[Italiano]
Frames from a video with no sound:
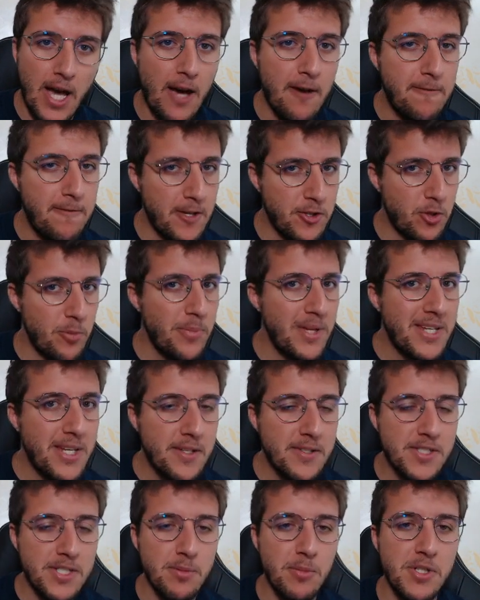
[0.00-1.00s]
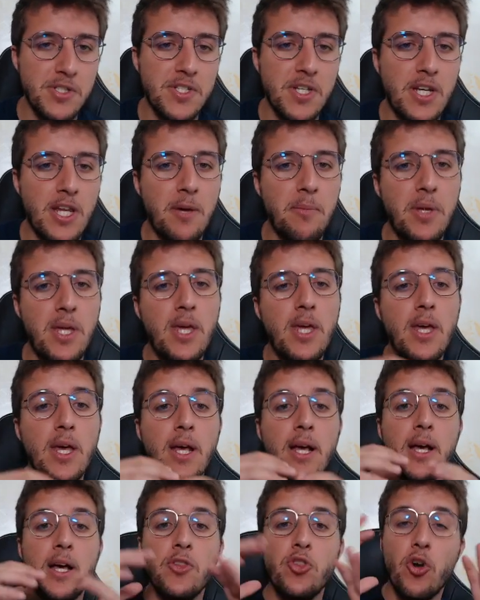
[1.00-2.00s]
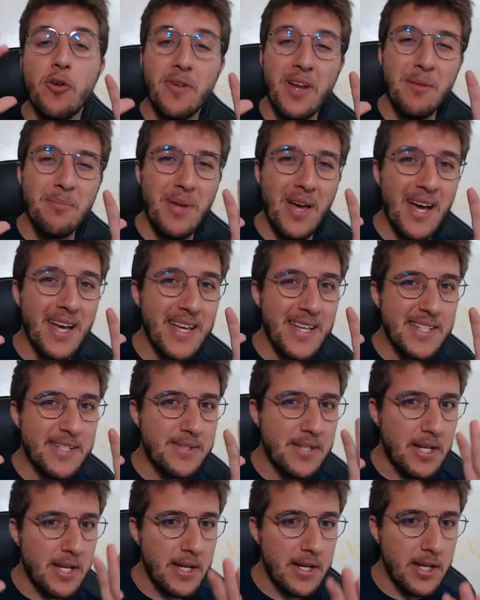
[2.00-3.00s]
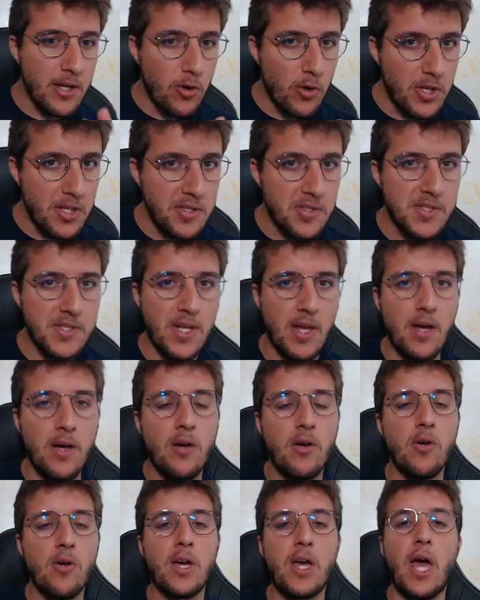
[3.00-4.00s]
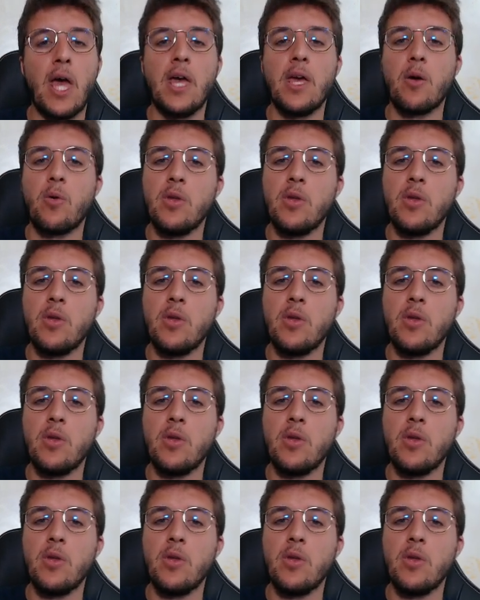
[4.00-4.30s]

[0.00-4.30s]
A. Ha fatto benissimo in Serie B, dovrebbe anche essere rigorista, ok?